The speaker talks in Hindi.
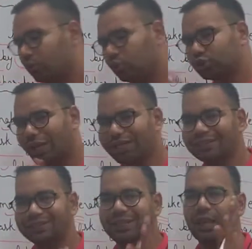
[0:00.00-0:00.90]
वो
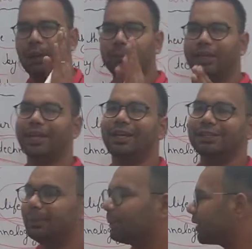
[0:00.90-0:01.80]
सारी चीज़ें हम
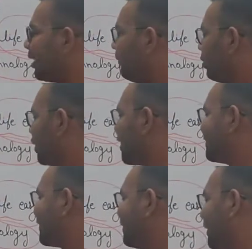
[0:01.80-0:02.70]
डीएनए से पता है वो लगा
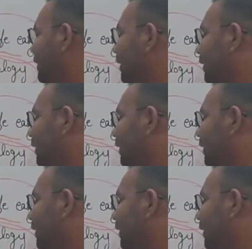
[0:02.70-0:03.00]
सकते हैं